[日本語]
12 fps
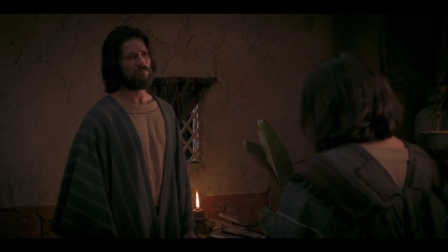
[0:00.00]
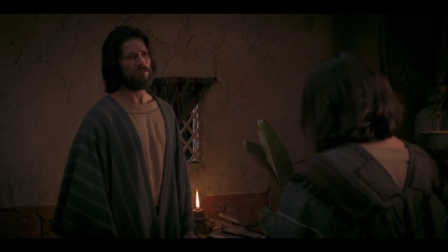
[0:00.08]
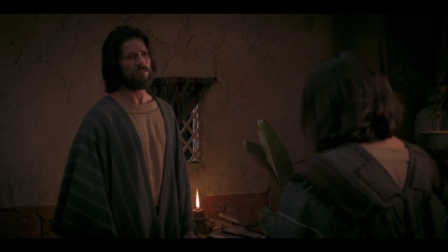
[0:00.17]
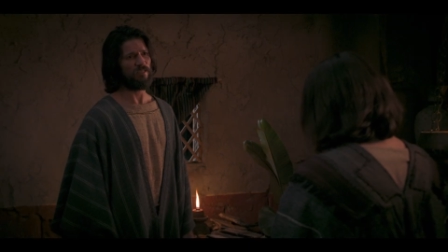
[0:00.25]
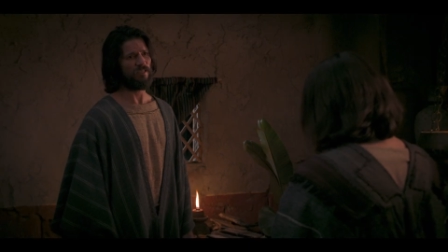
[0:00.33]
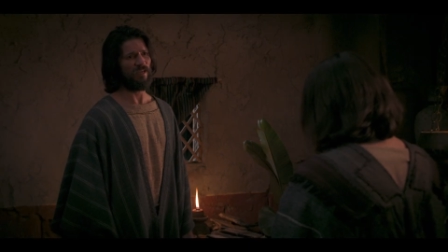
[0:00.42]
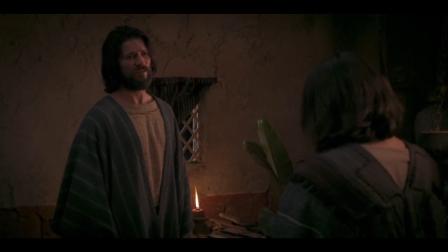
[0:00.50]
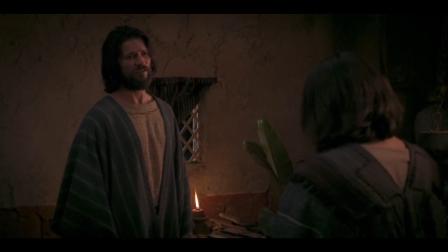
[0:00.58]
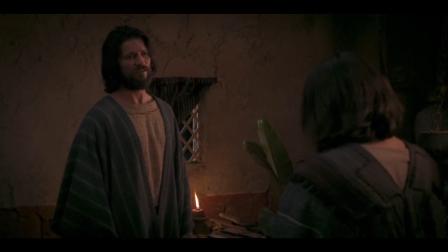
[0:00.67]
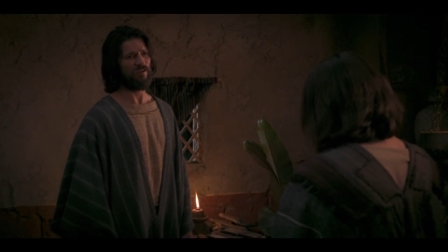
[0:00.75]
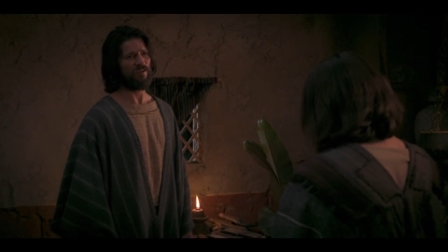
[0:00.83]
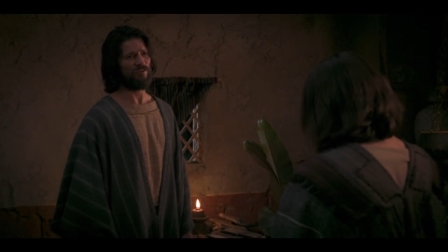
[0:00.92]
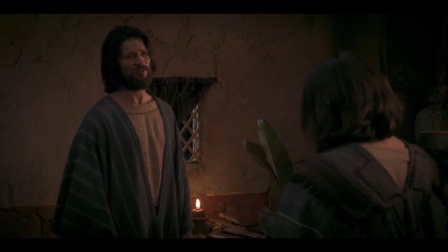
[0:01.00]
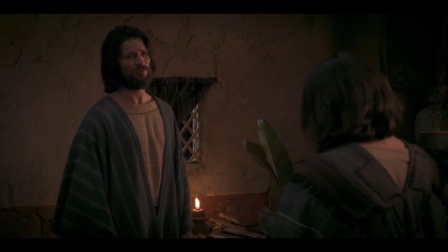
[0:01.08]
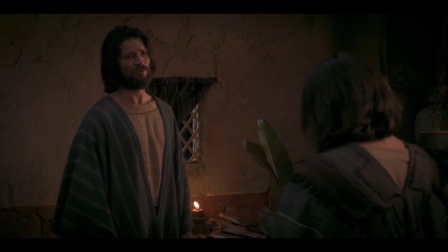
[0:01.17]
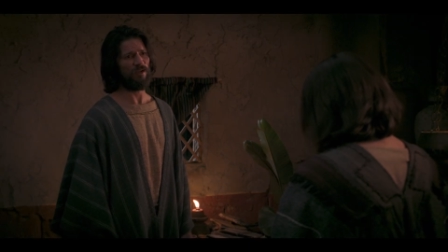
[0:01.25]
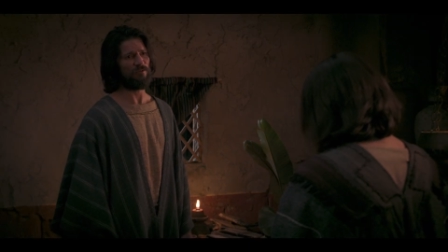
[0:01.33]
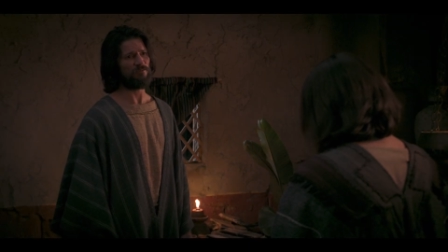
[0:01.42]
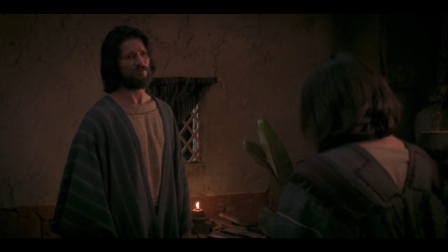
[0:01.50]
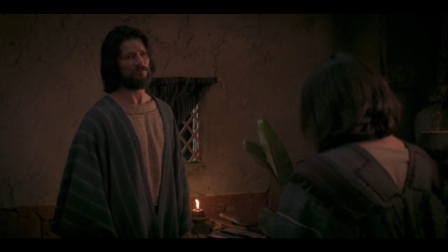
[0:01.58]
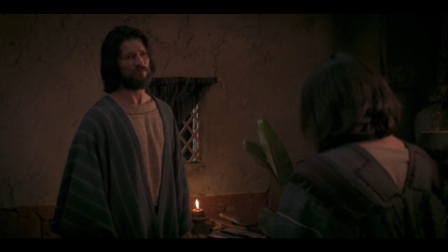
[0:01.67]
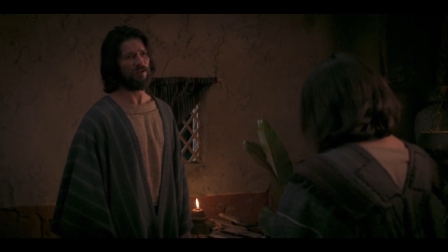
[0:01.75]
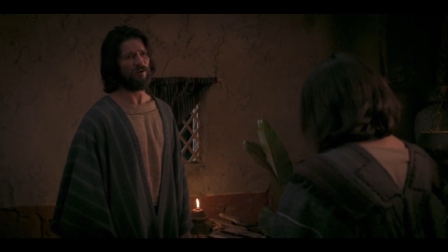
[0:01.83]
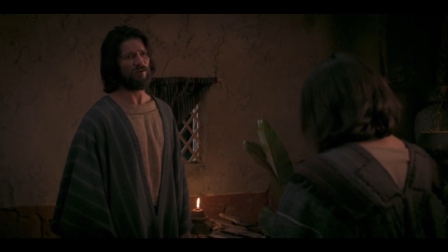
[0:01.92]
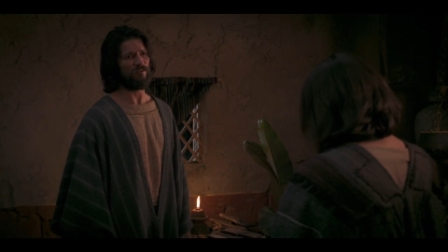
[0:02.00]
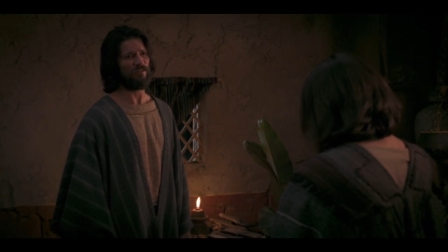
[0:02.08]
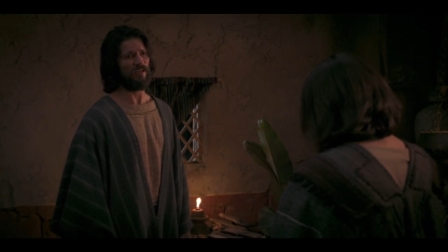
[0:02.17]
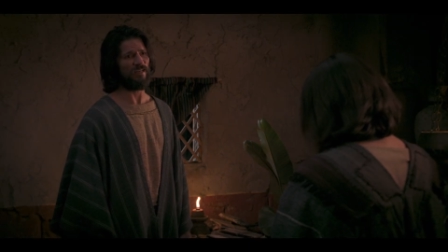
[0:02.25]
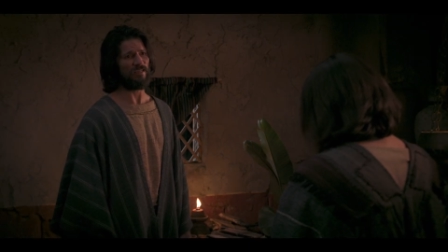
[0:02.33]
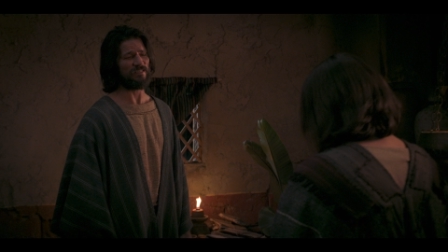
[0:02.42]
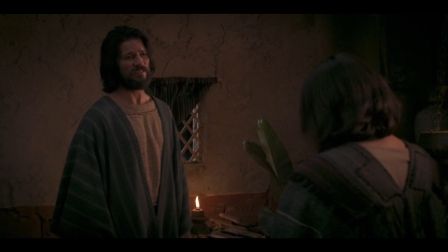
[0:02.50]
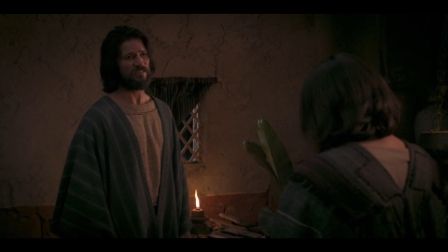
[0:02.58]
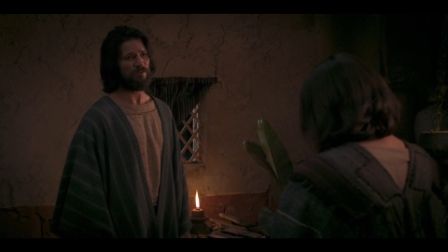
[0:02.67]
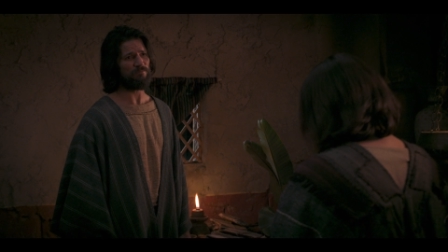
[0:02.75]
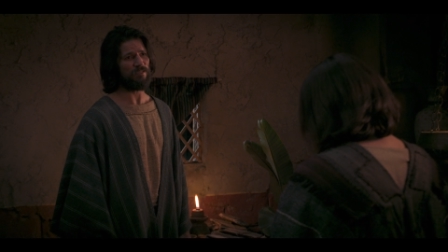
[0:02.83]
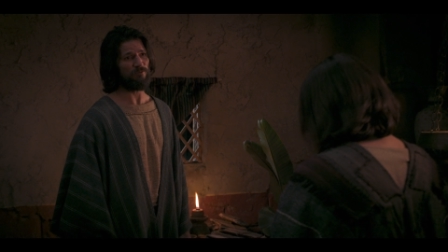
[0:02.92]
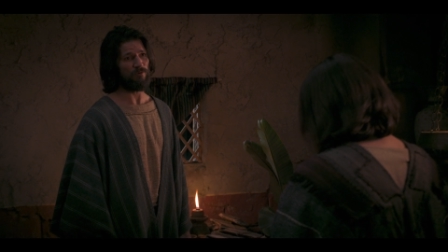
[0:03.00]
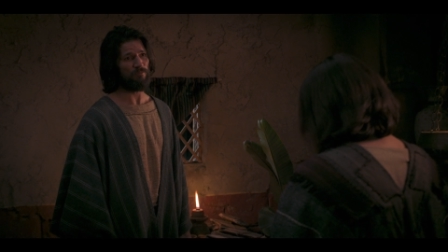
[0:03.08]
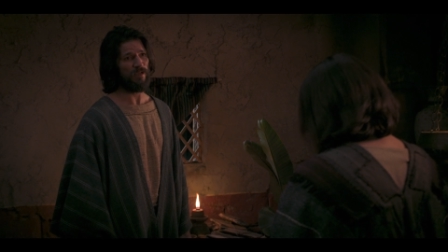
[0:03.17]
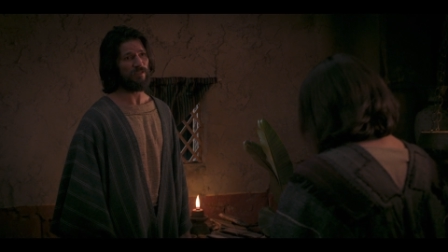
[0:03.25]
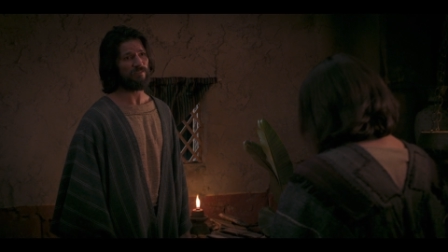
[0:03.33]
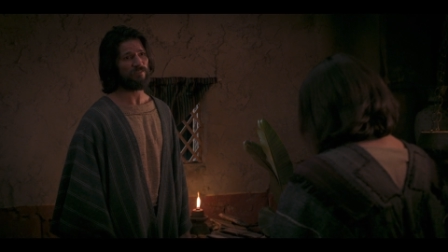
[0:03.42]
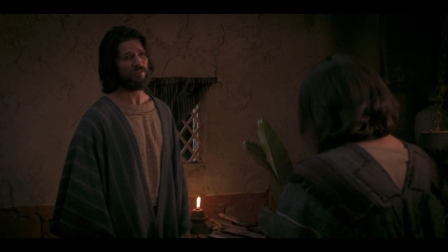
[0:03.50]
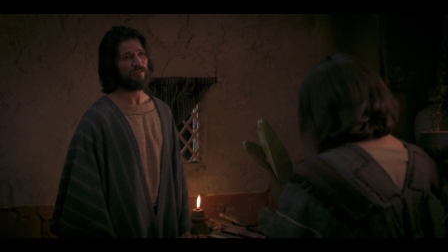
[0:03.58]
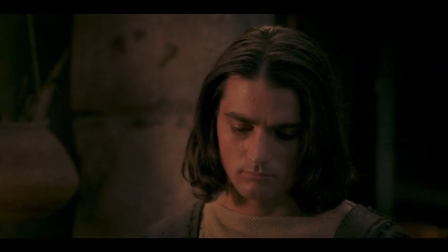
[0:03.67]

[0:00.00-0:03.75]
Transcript: 自分の罪を神から隠すことはできないし悔い改めなけ